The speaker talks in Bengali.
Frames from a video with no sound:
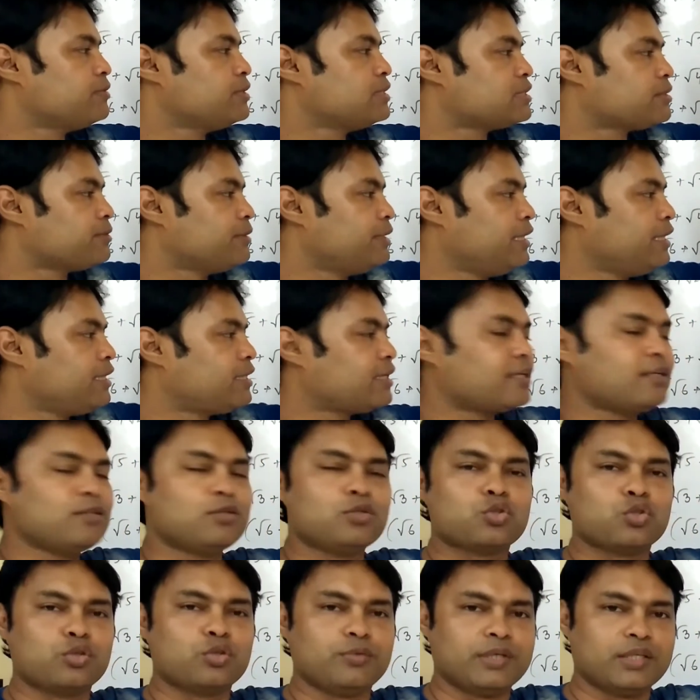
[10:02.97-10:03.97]
সেভেন সেভেন এটা
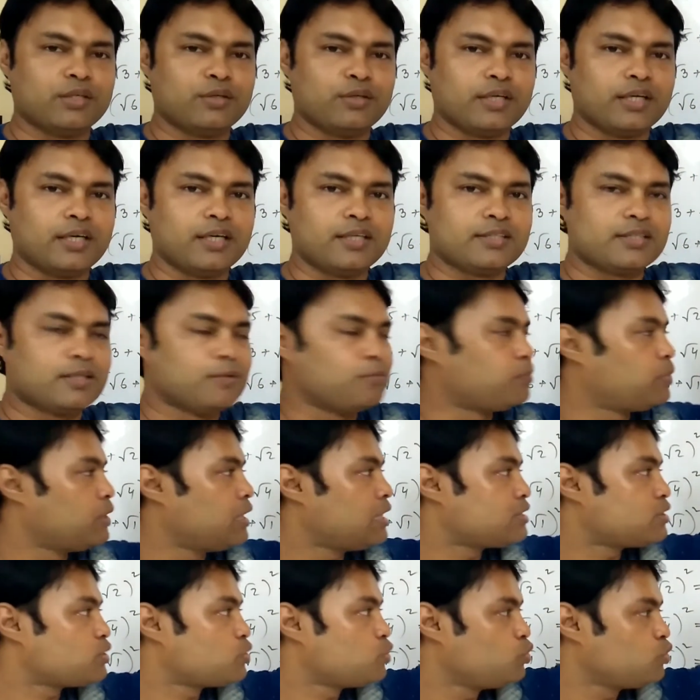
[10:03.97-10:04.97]
কিন্তু সমান হয়ে গেছে
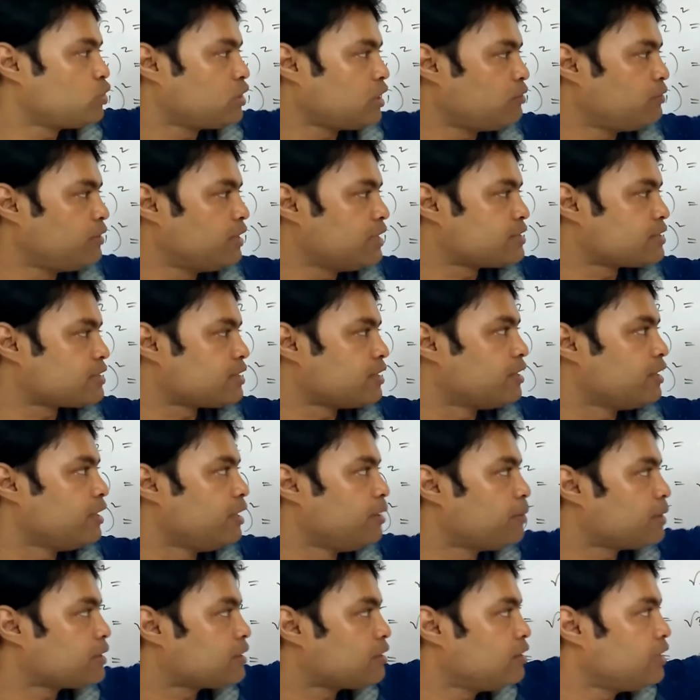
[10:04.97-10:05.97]
প্লাস টুটাও এসে
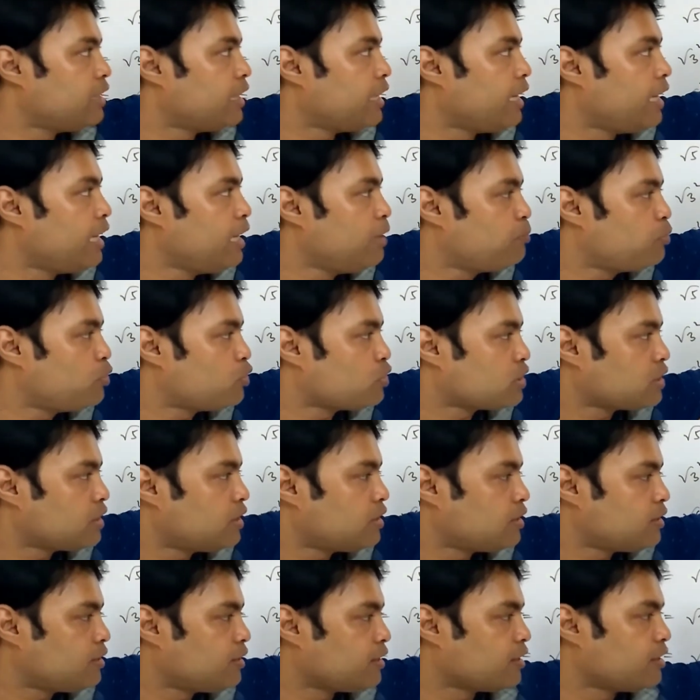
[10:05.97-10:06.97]
এবার তাহলে এই
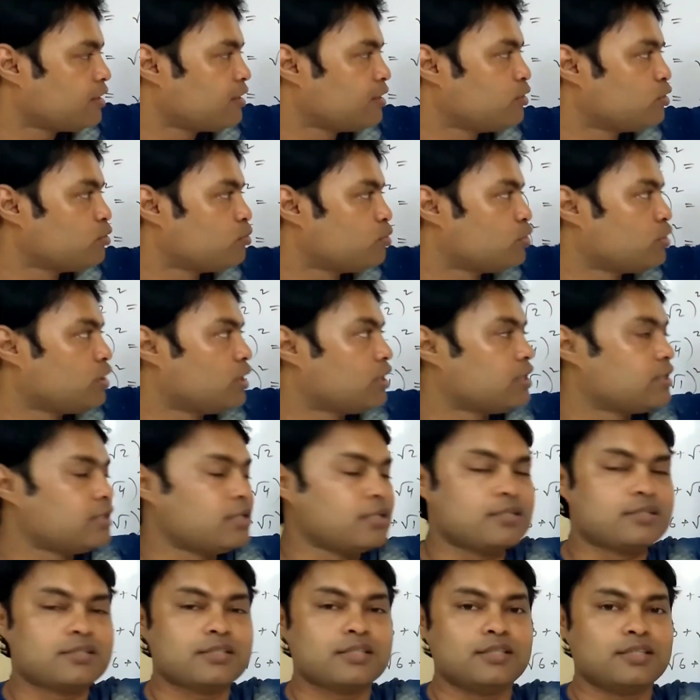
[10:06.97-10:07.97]
পোর্শনটা দেখেই কিন্তু বলা
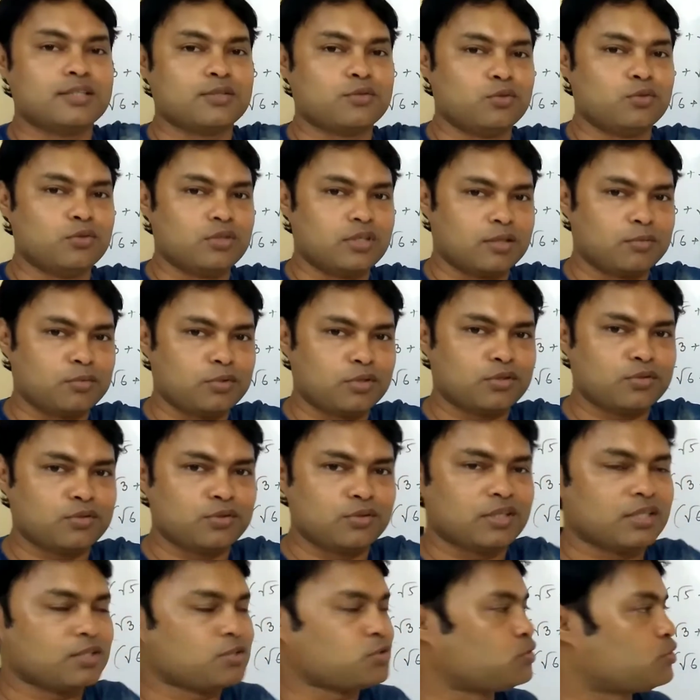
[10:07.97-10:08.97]
যাচ্ছে যে কোনটা বড়
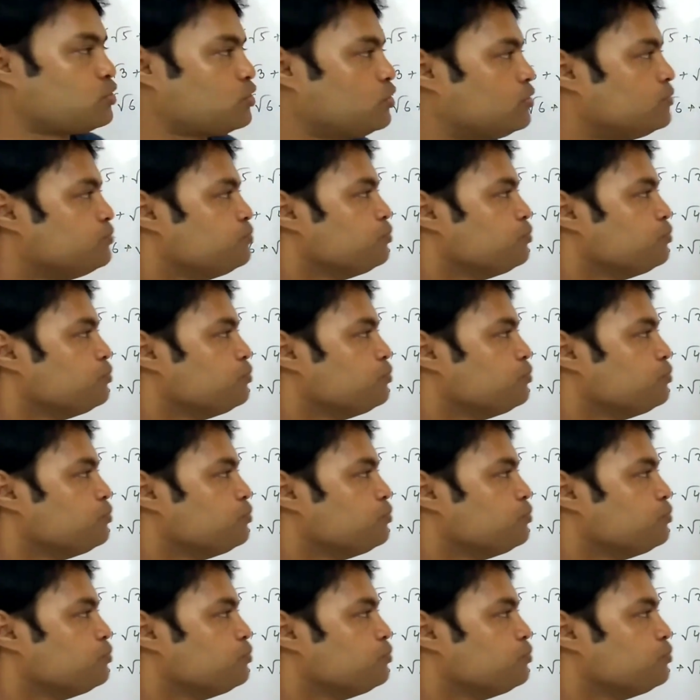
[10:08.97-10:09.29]
কোনটা ছোট